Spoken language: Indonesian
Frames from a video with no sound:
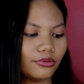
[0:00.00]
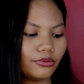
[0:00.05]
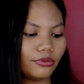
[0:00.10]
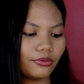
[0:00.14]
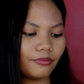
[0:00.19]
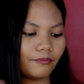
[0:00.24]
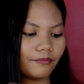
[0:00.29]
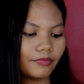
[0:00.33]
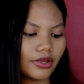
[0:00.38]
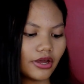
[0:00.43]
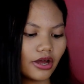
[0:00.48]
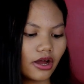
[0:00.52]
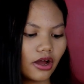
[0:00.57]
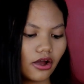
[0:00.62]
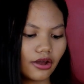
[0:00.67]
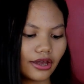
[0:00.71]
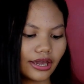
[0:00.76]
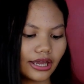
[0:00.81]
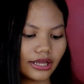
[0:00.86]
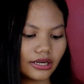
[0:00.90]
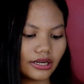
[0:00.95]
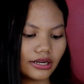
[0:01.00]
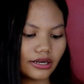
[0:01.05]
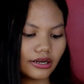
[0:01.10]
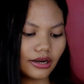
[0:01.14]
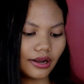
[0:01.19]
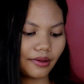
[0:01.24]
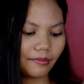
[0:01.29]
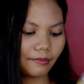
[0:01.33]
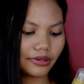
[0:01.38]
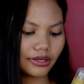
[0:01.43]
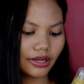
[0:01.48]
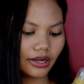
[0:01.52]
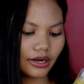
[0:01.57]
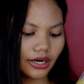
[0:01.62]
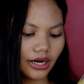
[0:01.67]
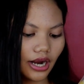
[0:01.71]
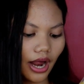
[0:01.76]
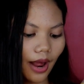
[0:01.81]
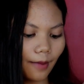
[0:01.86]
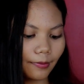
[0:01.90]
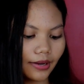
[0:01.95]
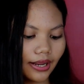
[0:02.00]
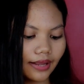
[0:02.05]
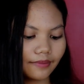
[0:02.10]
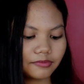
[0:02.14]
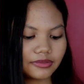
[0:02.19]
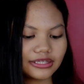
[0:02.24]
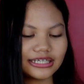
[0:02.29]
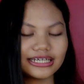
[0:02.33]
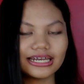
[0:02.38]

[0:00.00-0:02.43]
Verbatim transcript: dulu oke ini namanya cupcake